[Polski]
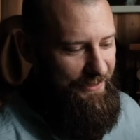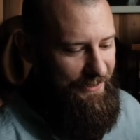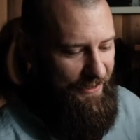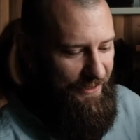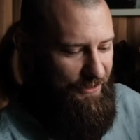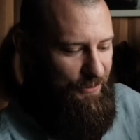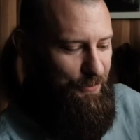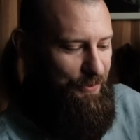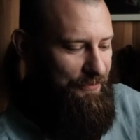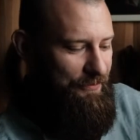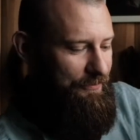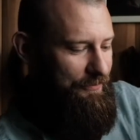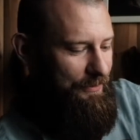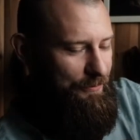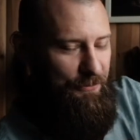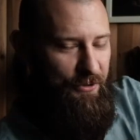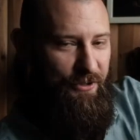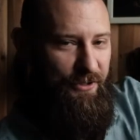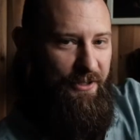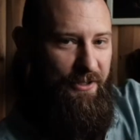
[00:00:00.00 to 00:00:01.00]
Teraz opowiem
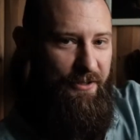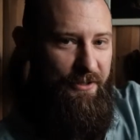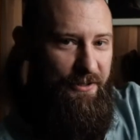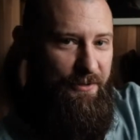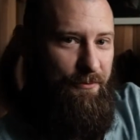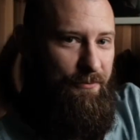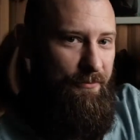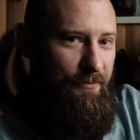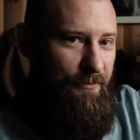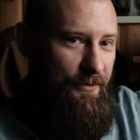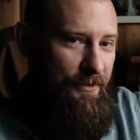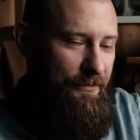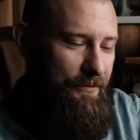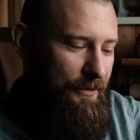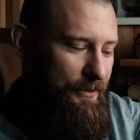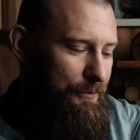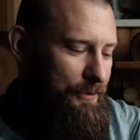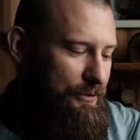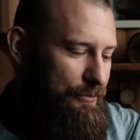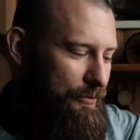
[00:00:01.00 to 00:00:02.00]
Wam trochę o tym
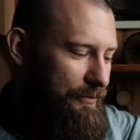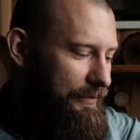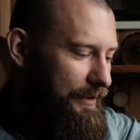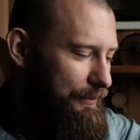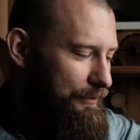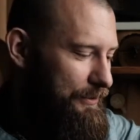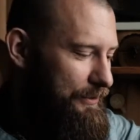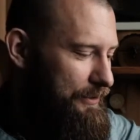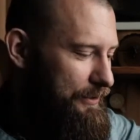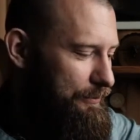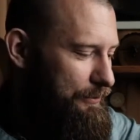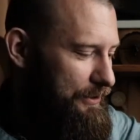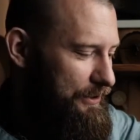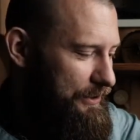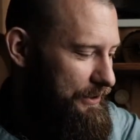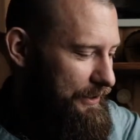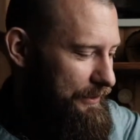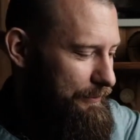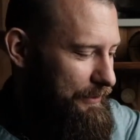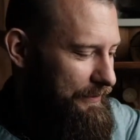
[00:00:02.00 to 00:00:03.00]
swoimi słowami,
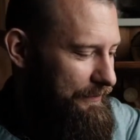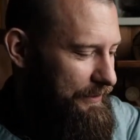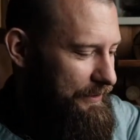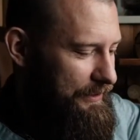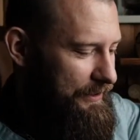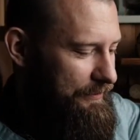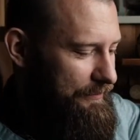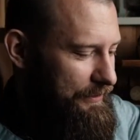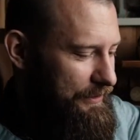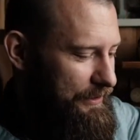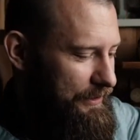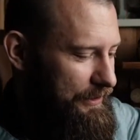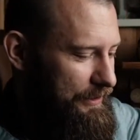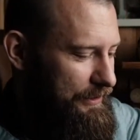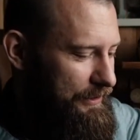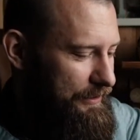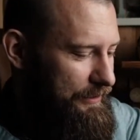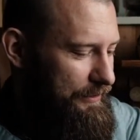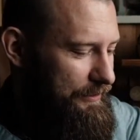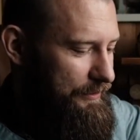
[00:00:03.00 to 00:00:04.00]
żebyście mniej więcej
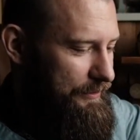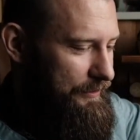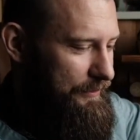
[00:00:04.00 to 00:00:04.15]
wiedzieli, y,